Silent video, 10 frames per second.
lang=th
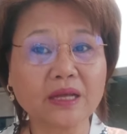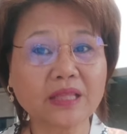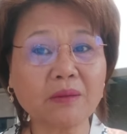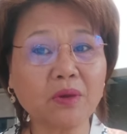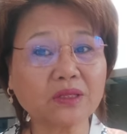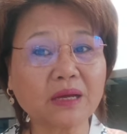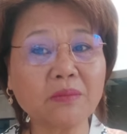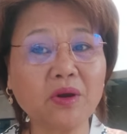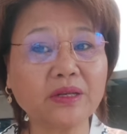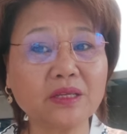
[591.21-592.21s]
ทั้งหมดทั้ง
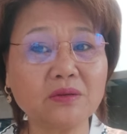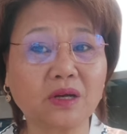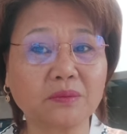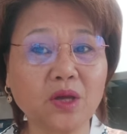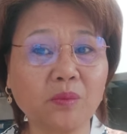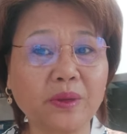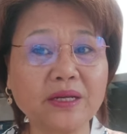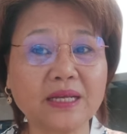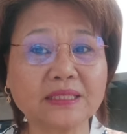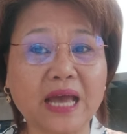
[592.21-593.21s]
มวลนี้อยู่กับช่องประ
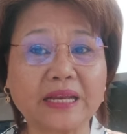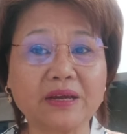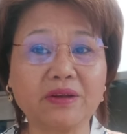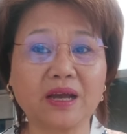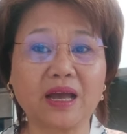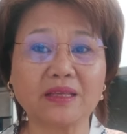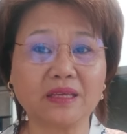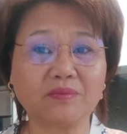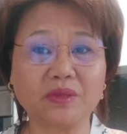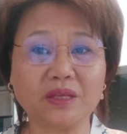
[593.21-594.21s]
เดือนชาแนลนะคะค
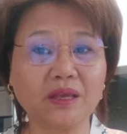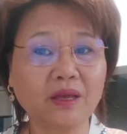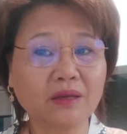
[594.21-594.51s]
ลิปนี้